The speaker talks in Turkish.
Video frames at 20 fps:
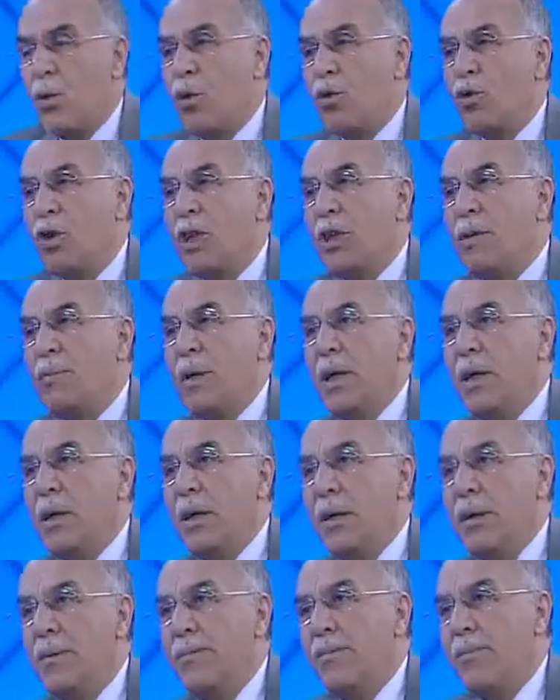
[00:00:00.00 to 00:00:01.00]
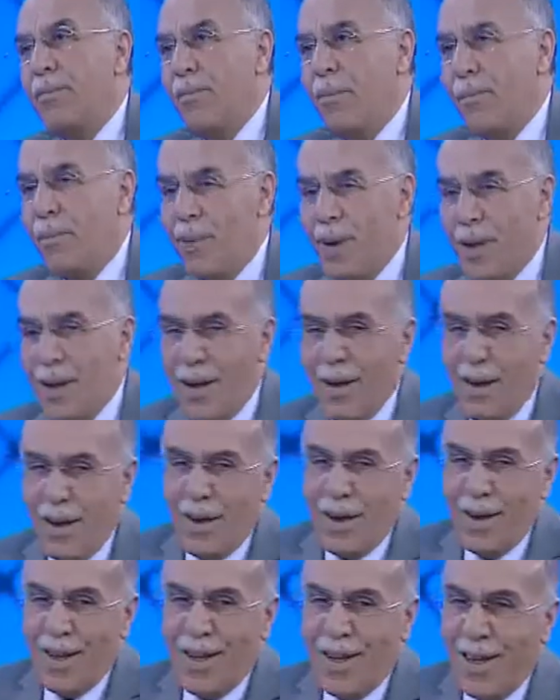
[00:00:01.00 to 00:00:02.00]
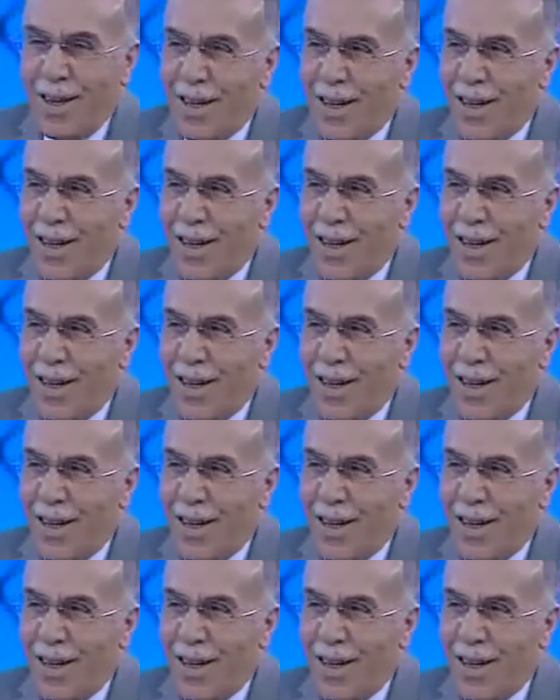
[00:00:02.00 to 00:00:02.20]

koçu kim yedi? Eti